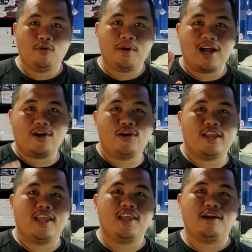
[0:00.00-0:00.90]
ano mga
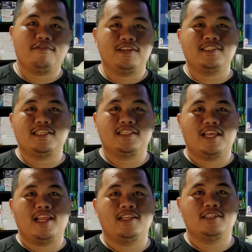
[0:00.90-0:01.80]
koy, uh, pits and
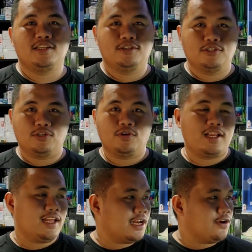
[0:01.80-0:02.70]
tail. So,
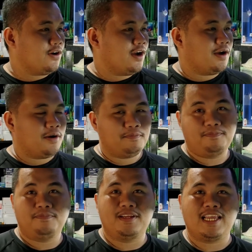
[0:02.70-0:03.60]
ganina no, uh,
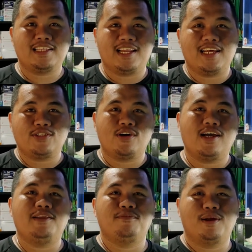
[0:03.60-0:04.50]
nakita na ito nga
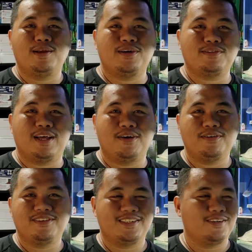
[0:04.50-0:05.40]
ni brownout now.
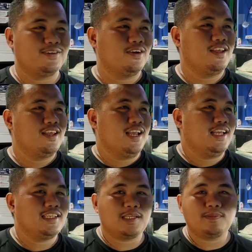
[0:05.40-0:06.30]
So,
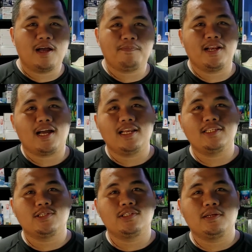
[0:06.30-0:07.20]
isa sa mga
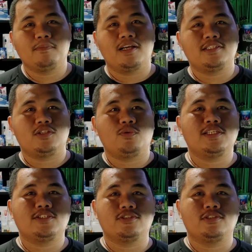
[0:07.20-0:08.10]
pinakalisod ng mga
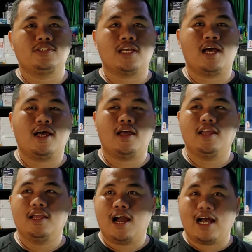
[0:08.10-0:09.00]
situation sa
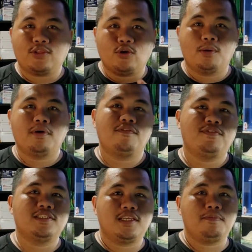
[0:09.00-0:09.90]
ato ng mga
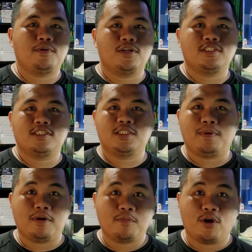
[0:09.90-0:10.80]
peacekeepers is
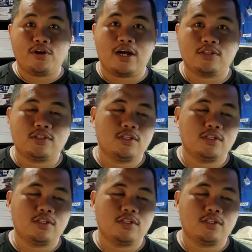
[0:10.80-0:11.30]
pa pag-brownout.